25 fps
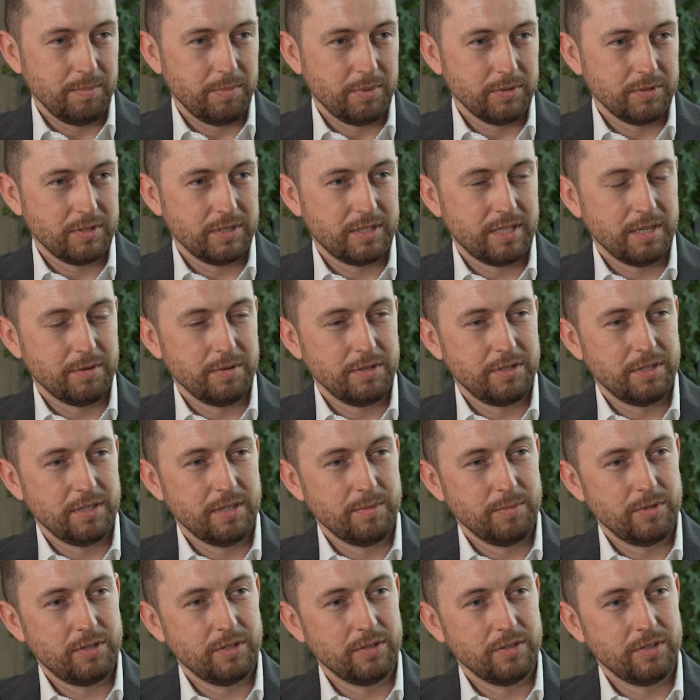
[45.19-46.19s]
pozostałe
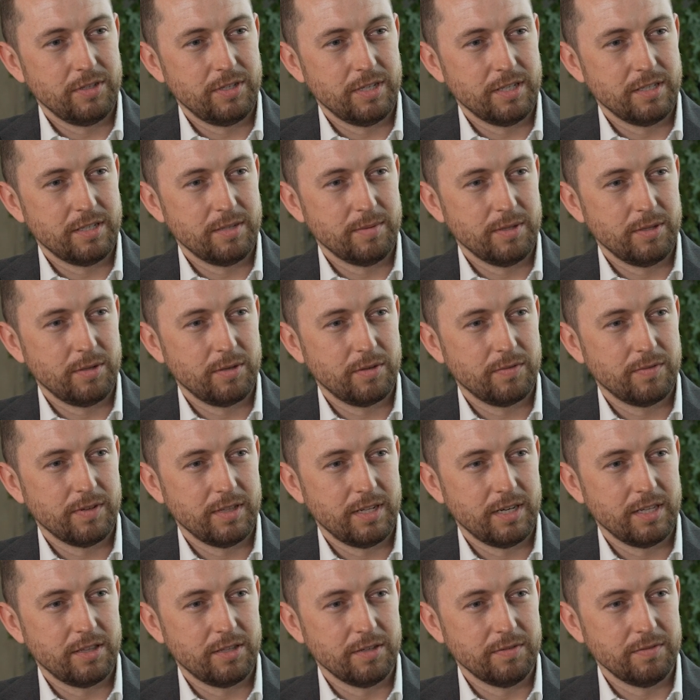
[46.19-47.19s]
70 tysięcy metrów
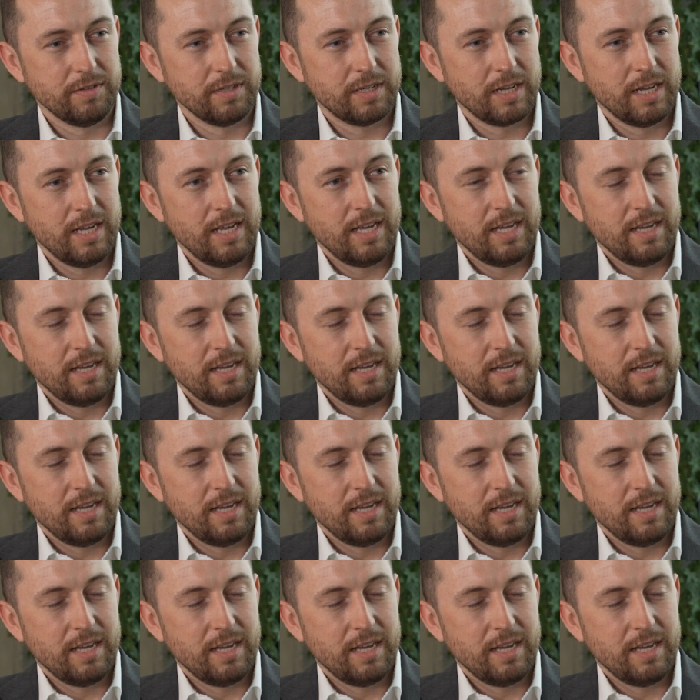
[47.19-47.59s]
kwadratowych.